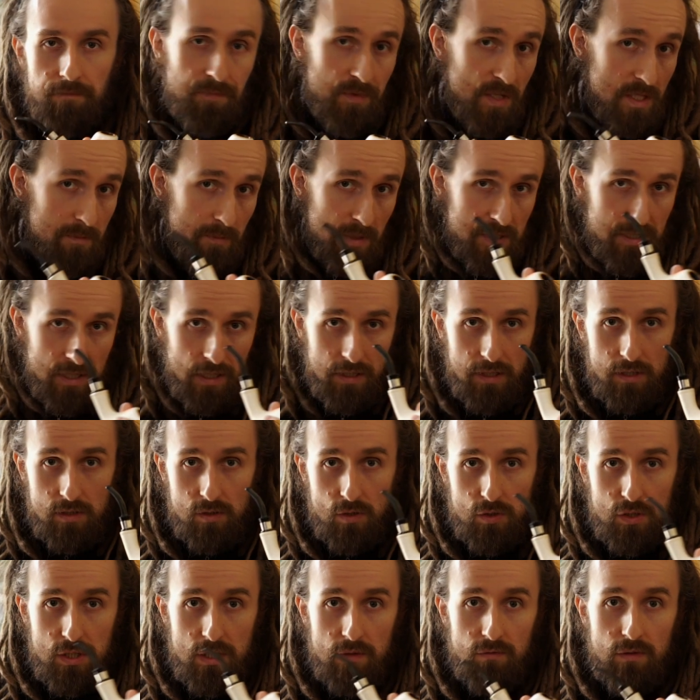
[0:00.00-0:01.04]
Niespecjalnie
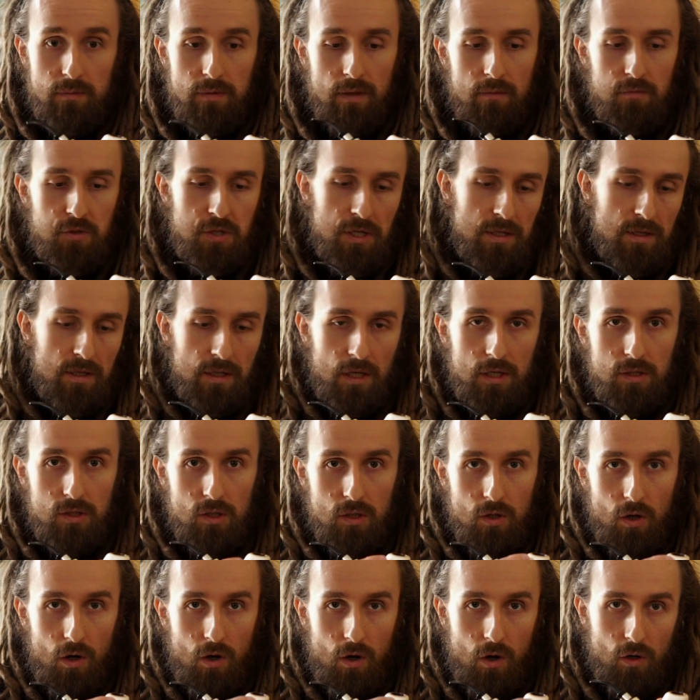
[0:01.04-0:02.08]
coś się w nim tam dzieje,
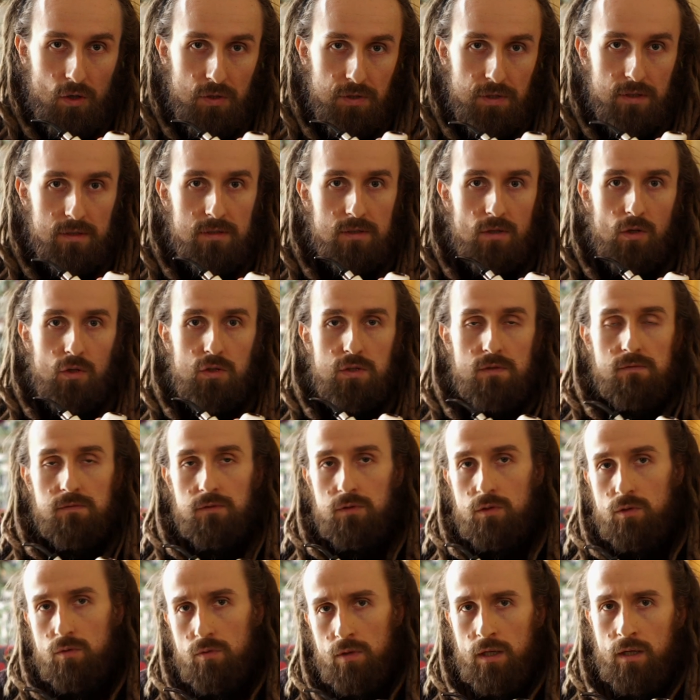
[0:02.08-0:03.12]
kiedy ognik schodzi w
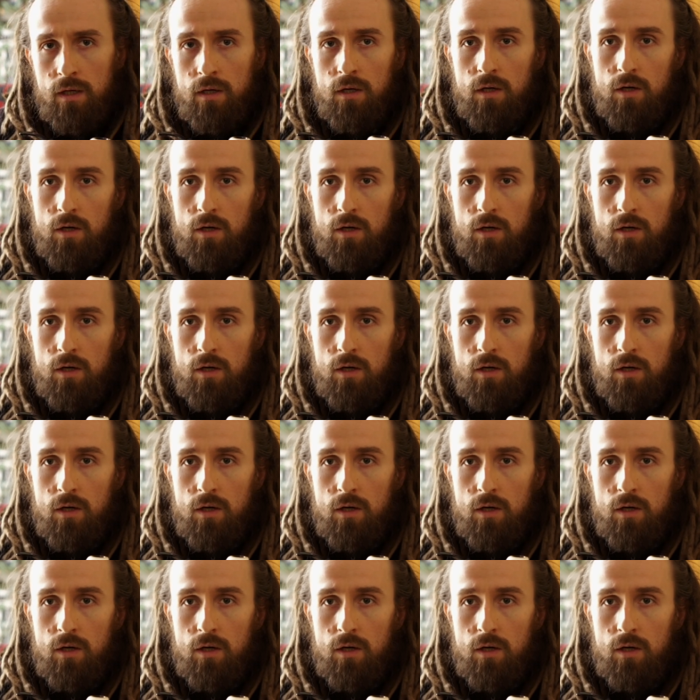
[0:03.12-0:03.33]
dół.